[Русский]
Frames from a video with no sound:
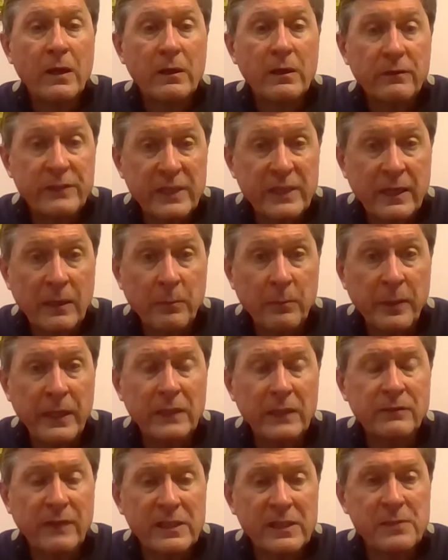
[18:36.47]
В декабре
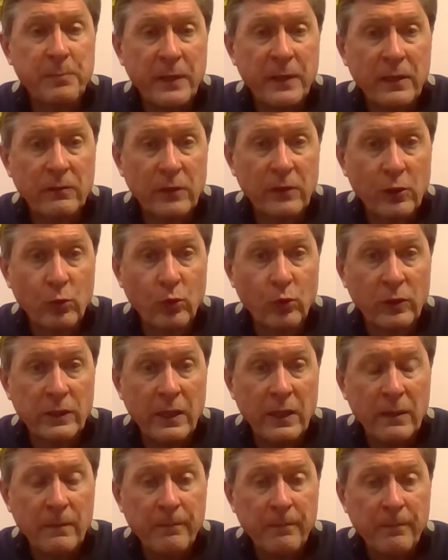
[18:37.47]
2021
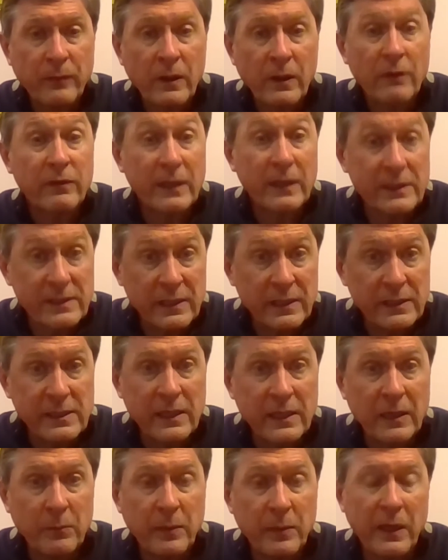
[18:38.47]
года, в конце
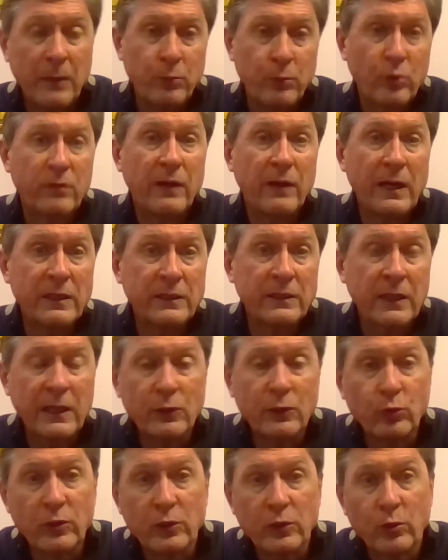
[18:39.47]
декабря, буквально
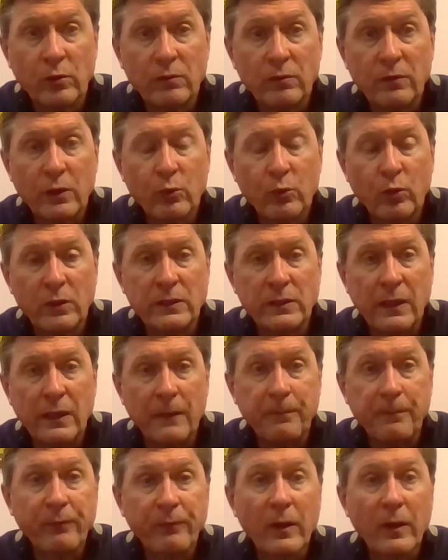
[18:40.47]
накануне Нового года,